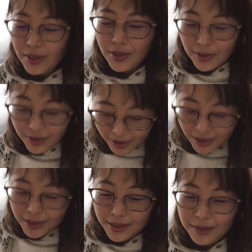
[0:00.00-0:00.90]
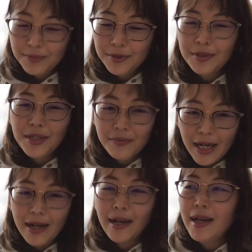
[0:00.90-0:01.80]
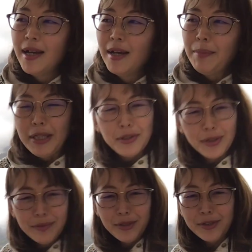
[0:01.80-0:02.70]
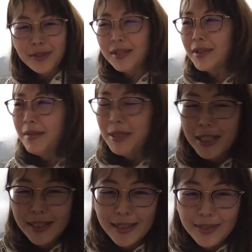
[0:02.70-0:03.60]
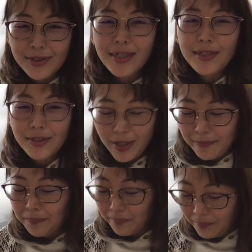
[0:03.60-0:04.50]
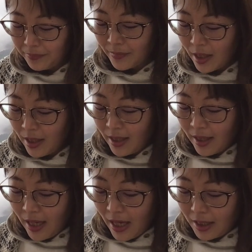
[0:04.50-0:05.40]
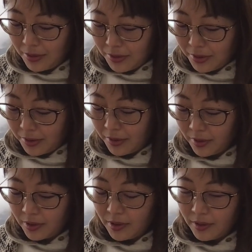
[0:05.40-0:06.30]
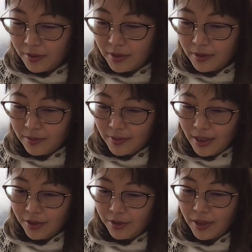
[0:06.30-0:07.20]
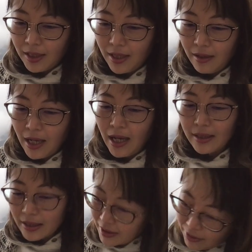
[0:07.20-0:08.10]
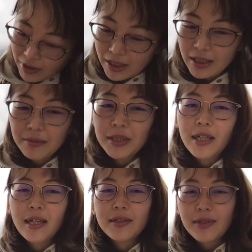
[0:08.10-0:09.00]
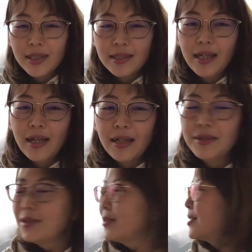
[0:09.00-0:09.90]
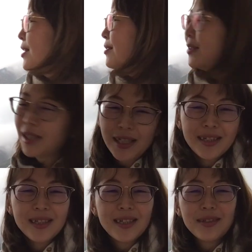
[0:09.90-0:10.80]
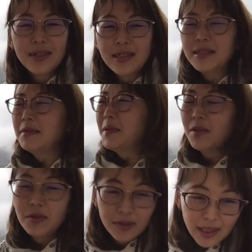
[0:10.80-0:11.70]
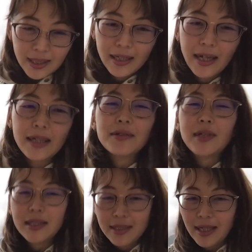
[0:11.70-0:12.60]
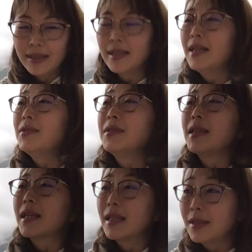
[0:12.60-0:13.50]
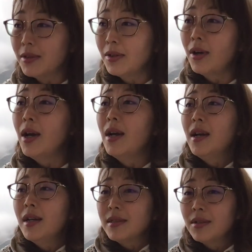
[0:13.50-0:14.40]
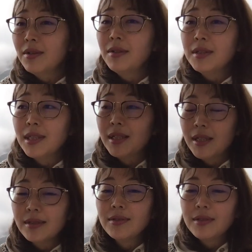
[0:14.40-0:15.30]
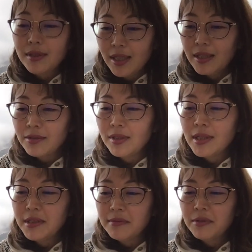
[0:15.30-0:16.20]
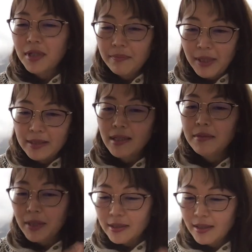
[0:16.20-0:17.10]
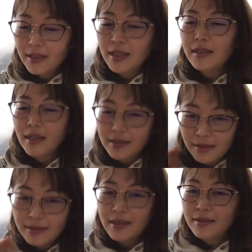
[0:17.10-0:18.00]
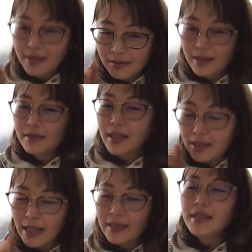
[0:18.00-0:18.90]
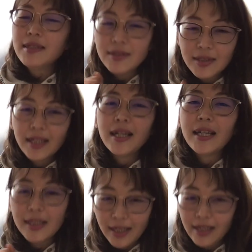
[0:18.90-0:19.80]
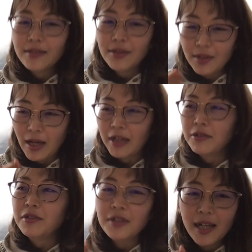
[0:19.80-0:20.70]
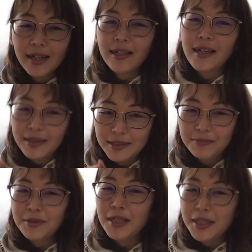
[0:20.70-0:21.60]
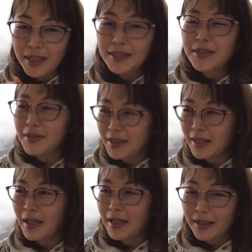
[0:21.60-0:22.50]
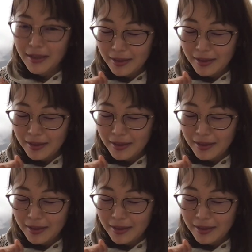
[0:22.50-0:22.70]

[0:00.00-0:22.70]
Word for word: いつい自分には、まあ人にもよるけど厳しかったりするんですよね。うん。あの、なんていうのかな、あ、私はこれがダメだとかさ、あの人としようってこれができないとかさ、自分のここが嫌いとかさ、なるんだけど、そうじゃなくて、そうやって自分をね、ばっさりばっさり切ったりさ、ぐさぐさぐさぐさ刺し続けないでね、その、あの、緩やかな自分に対するさ、なんか、